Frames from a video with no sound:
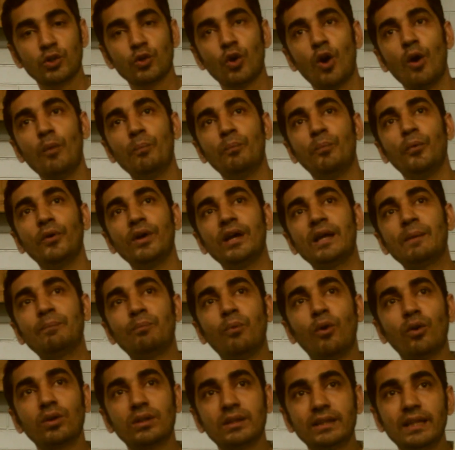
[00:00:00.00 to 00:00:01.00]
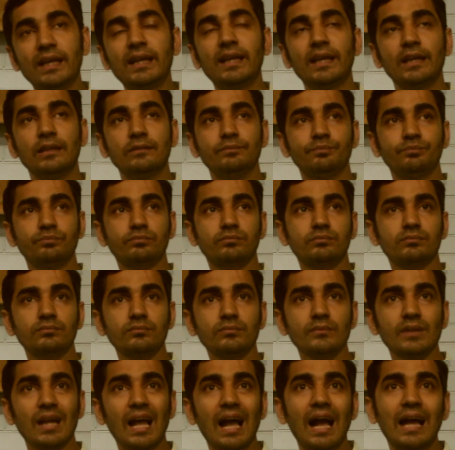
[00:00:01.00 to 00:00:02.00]
যে নব্বইয়ের পর থেকে
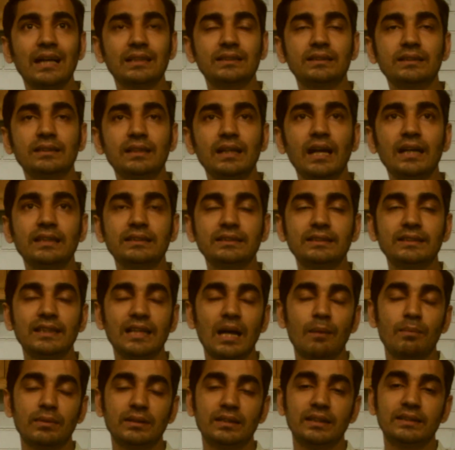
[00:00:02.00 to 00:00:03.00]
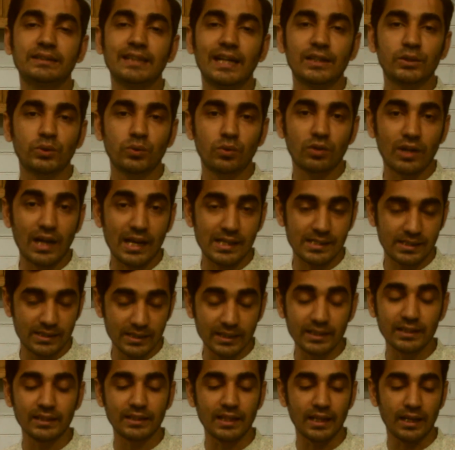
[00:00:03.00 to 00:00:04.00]
আস্তে আস্তে আমাদের ছাত্র
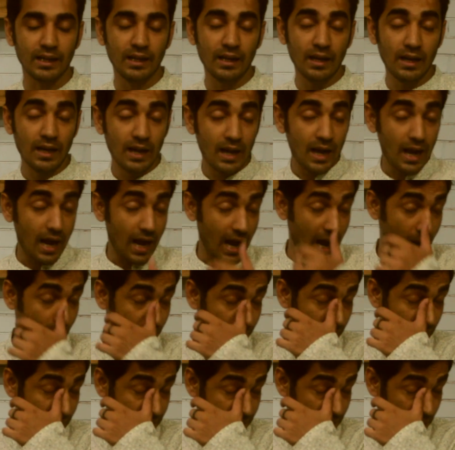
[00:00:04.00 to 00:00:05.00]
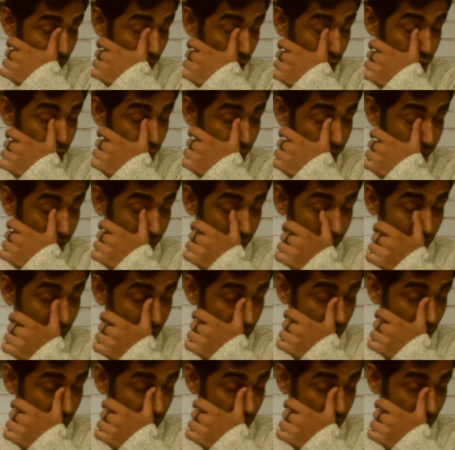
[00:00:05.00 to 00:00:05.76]
রাজনীতিতে আমরা সে অংশটি